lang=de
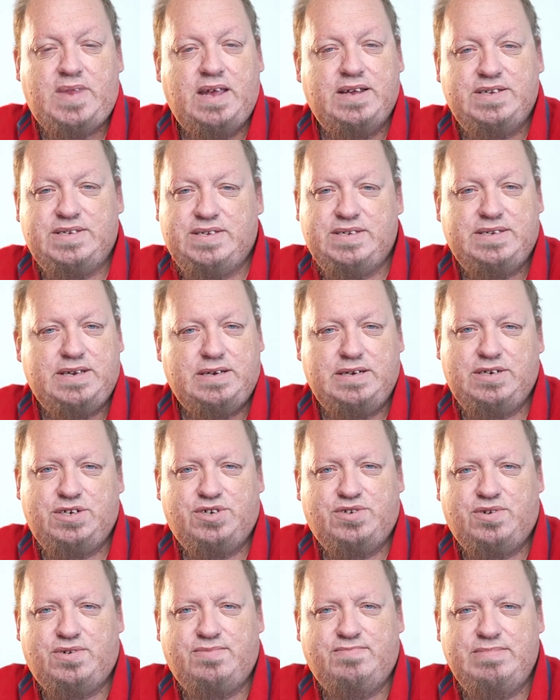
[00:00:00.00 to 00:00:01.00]
es ist eigentlich halt
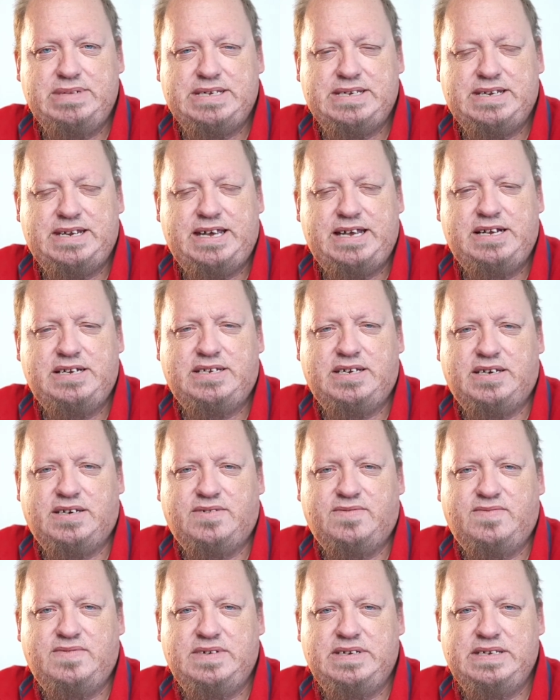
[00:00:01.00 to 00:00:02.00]
schon ein bisschen älter
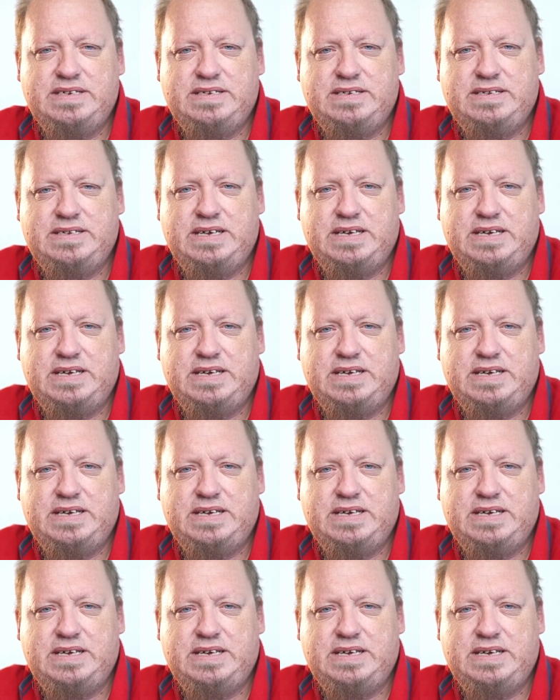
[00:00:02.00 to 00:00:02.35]
gewesen,